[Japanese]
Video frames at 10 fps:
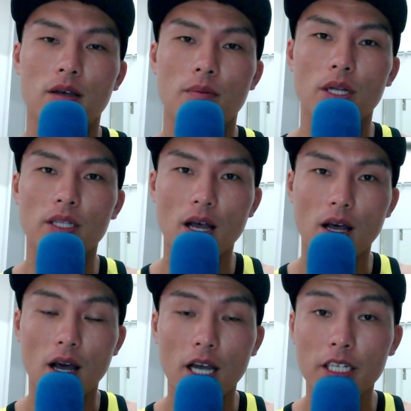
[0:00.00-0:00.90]
また
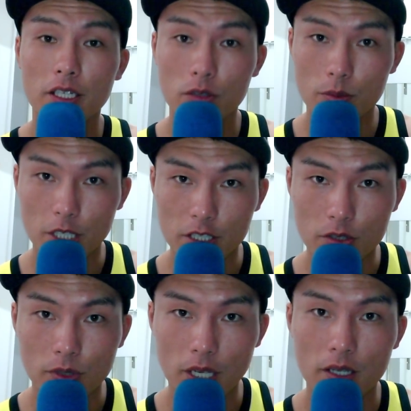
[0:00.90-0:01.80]
入り直せばいいです
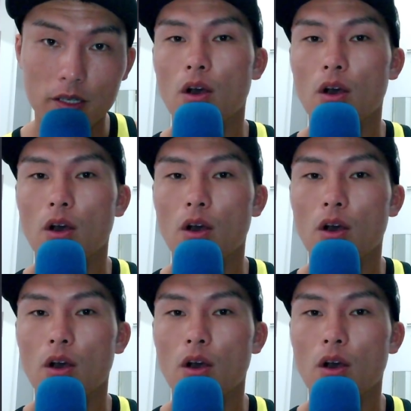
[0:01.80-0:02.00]
よね。